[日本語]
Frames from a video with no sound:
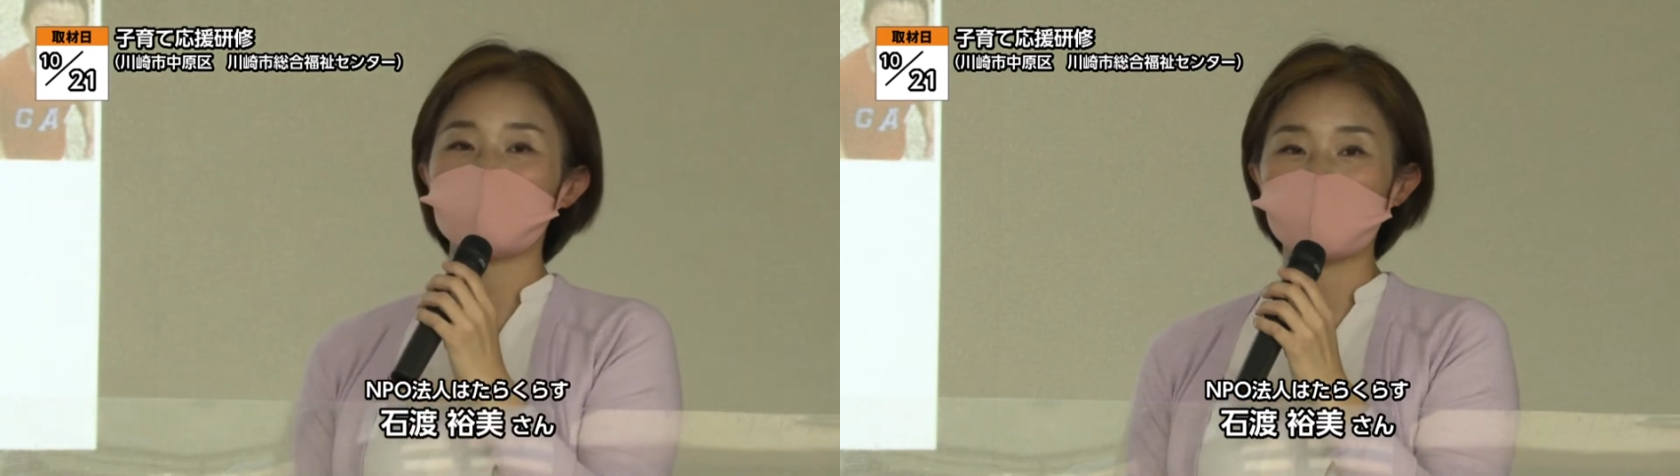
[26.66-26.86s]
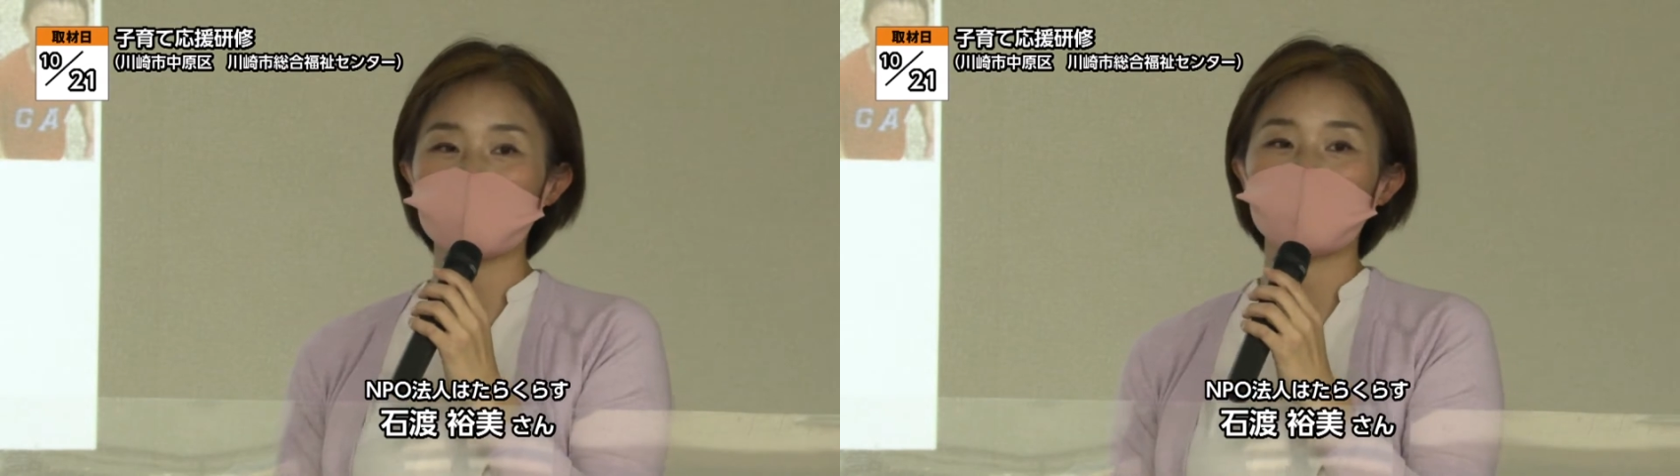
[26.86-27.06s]

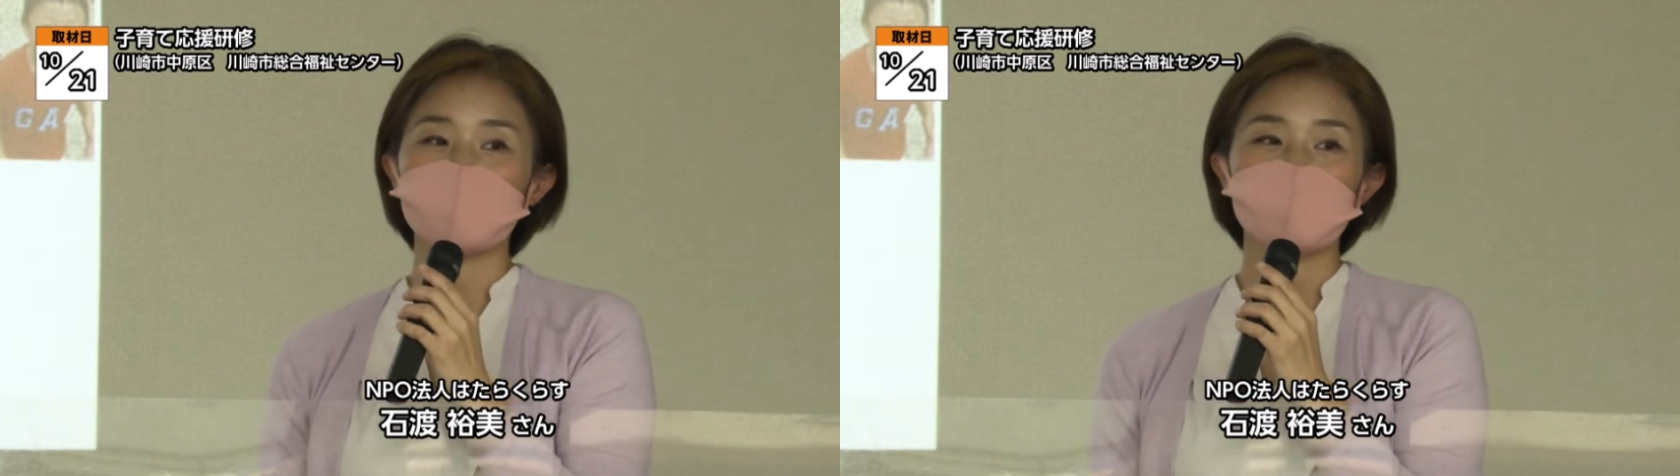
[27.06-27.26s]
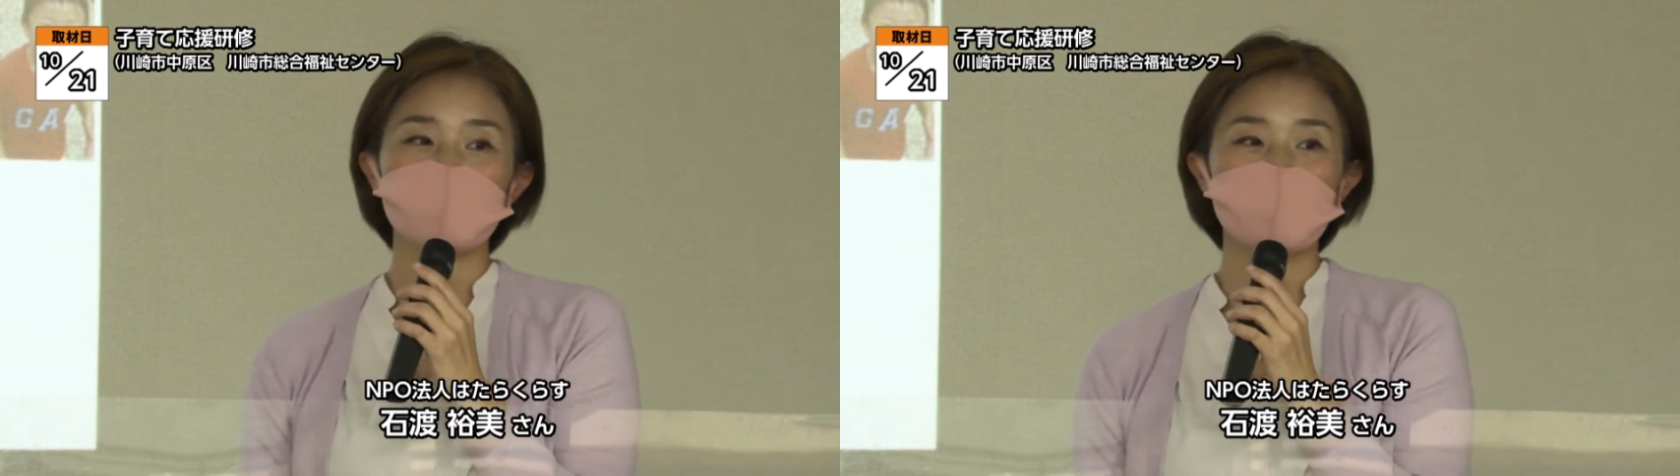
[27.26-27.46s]
表
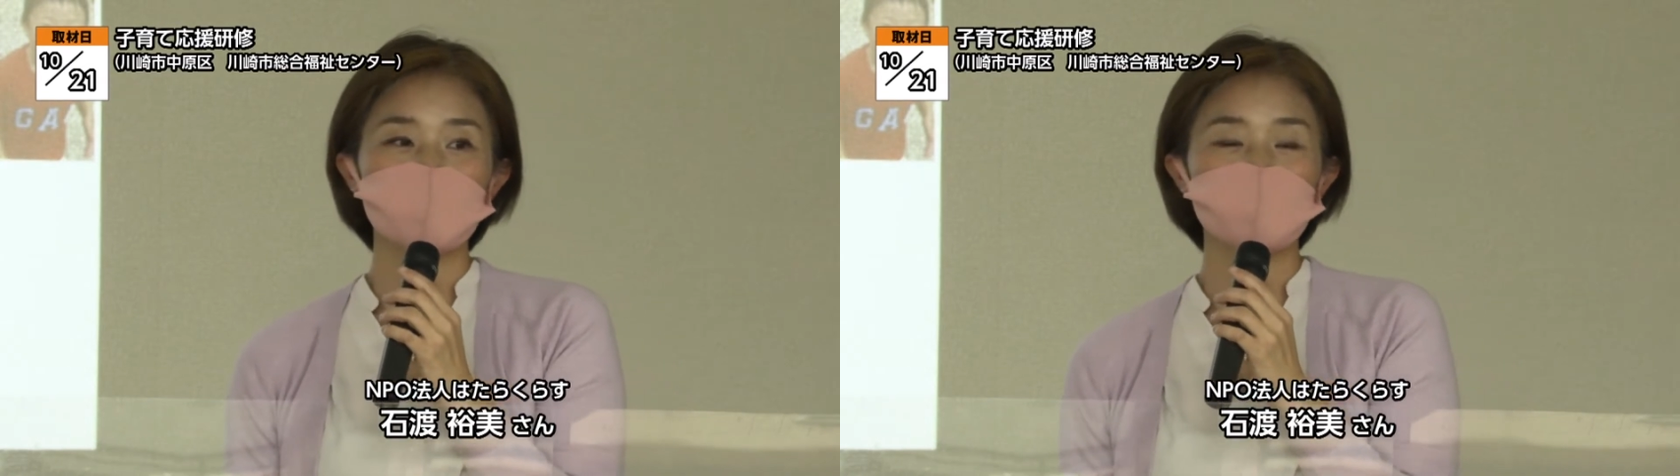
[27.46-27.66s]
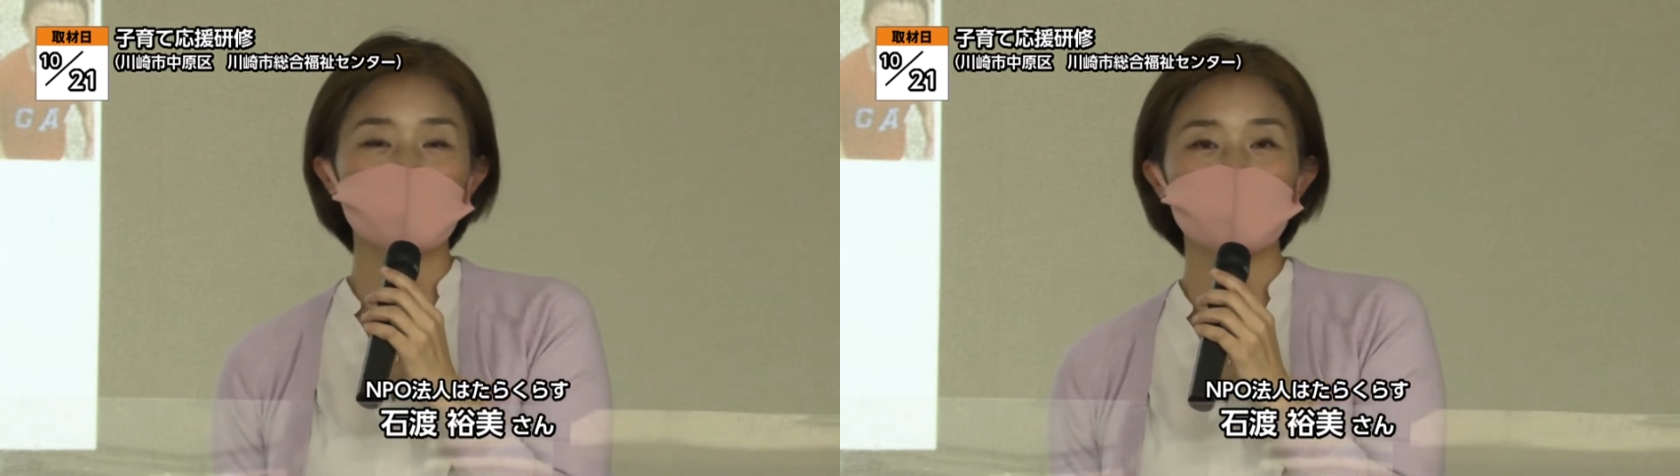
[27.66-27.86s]
から
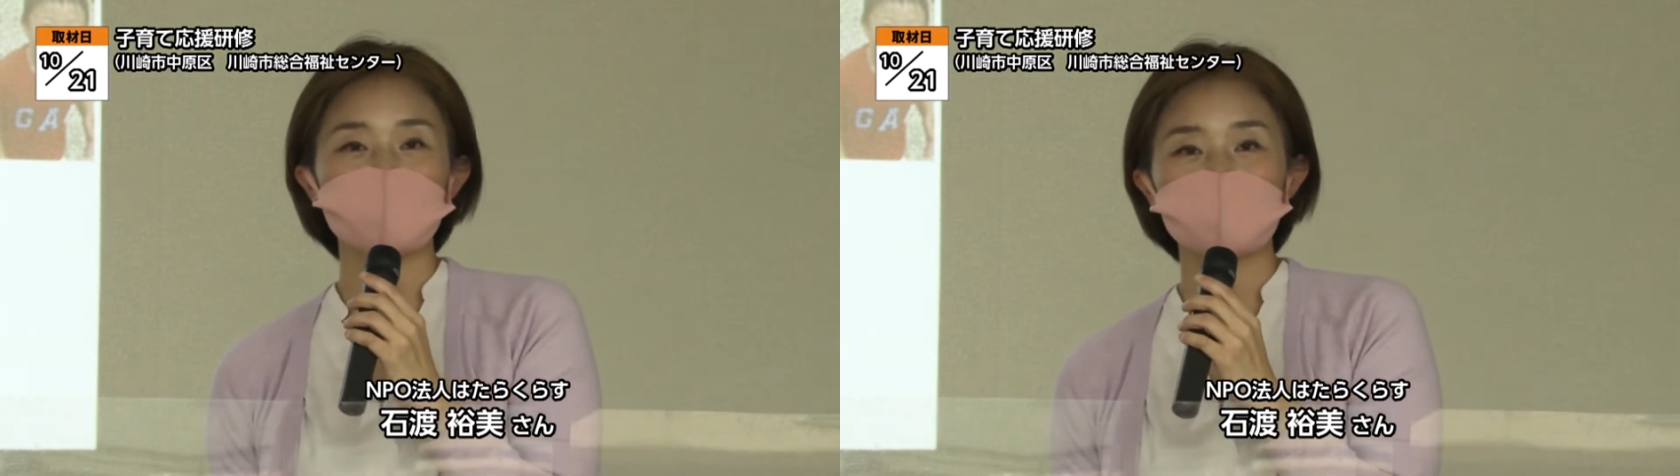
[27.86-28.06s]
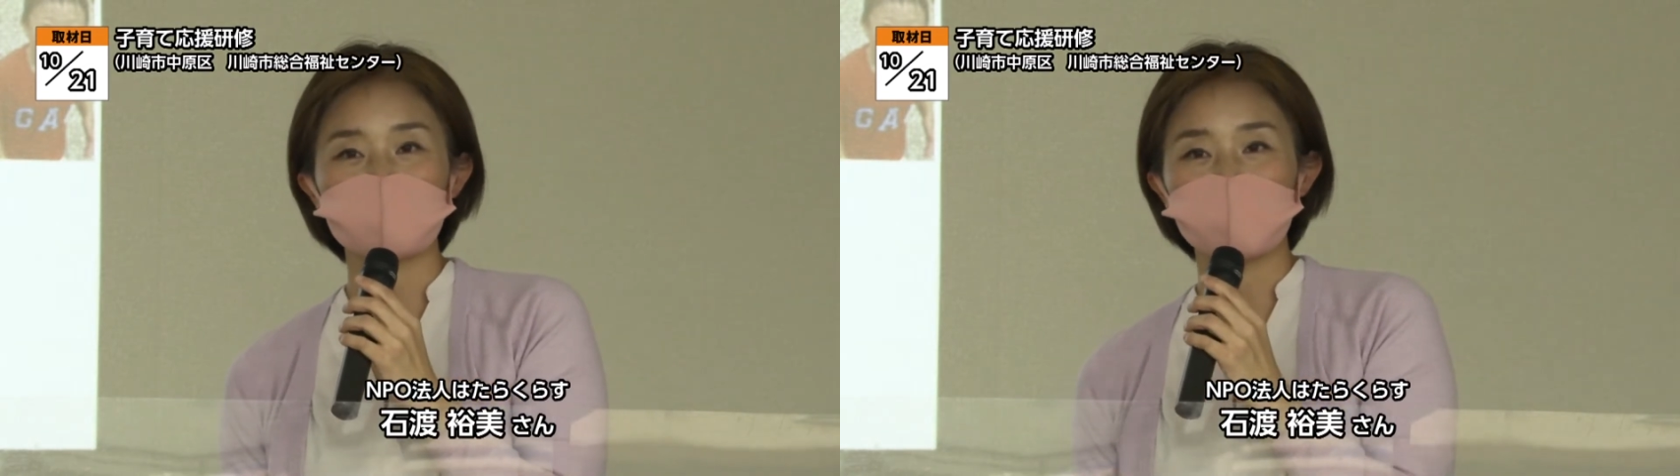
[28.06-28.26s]

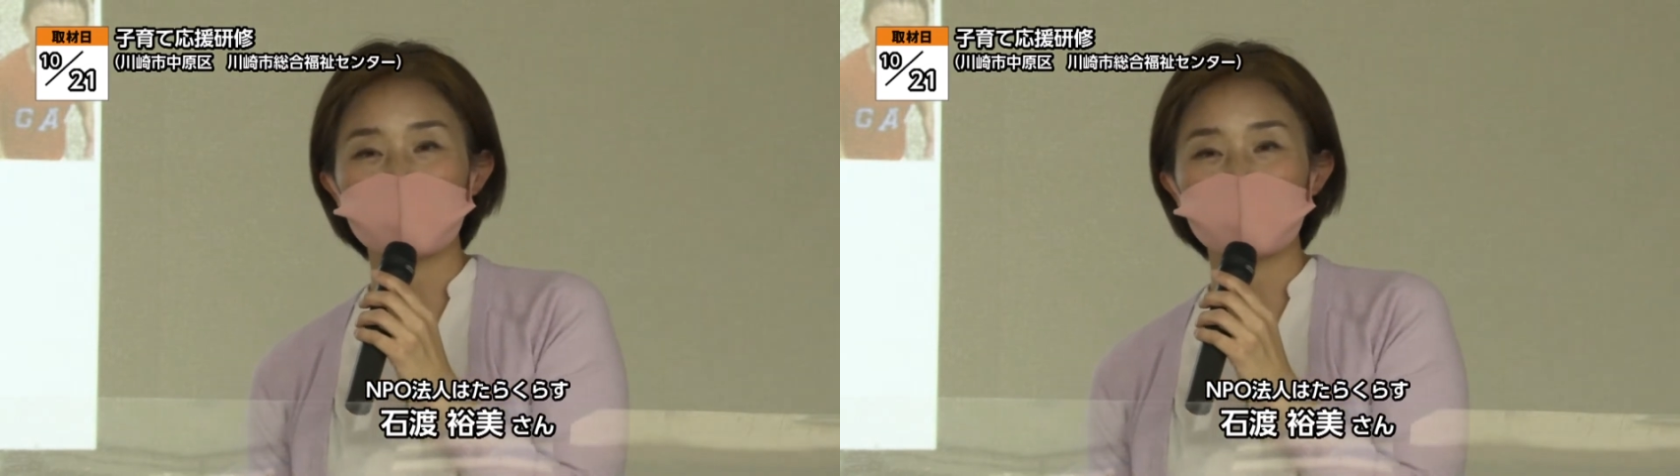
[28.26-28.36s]
今後の